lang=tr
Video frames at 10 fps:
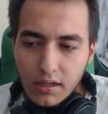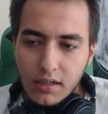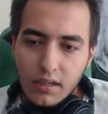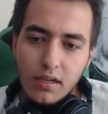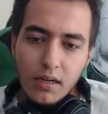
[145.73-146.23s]

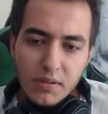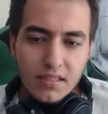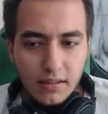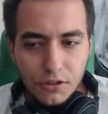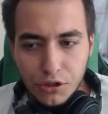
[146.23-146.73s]
Ee, ama
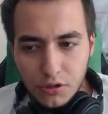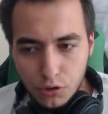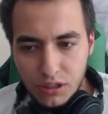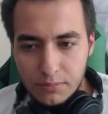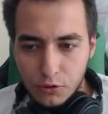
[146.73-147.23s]
Canlı şu an
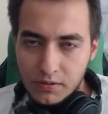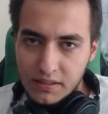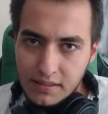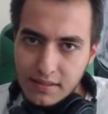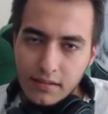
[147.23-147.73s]
çok iyi bir durumda
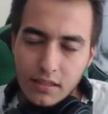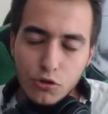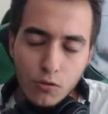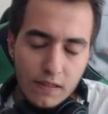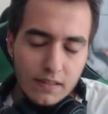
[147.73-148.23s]
değil. Zaten
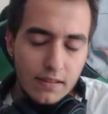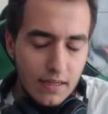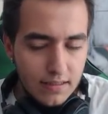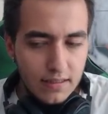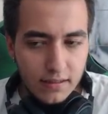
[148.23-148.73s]
çok fazla
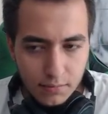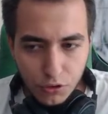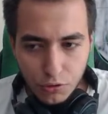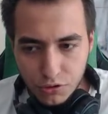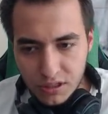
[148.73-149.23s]
tercih
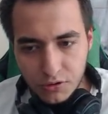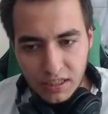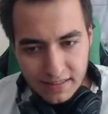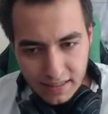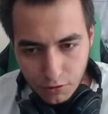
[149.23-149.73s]
edilmiyor. O yüzden
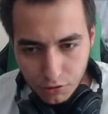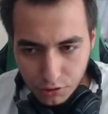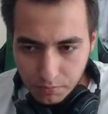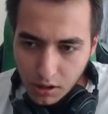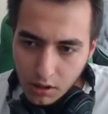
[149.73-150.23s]
onu S'e
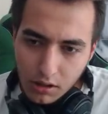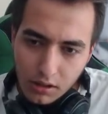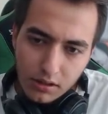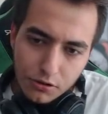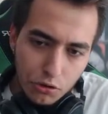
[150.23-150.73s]
koydum.
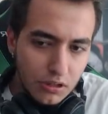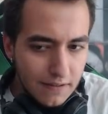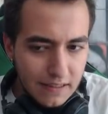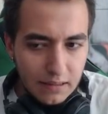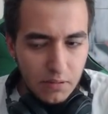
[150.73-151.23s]
Ee, çok
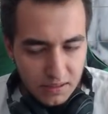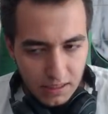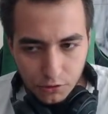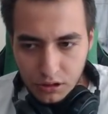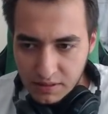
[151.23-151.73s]
tavsiye etmem
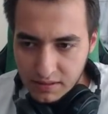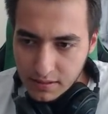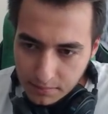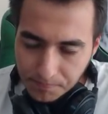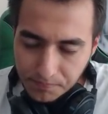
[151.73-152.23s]
Canlı oynamanızı.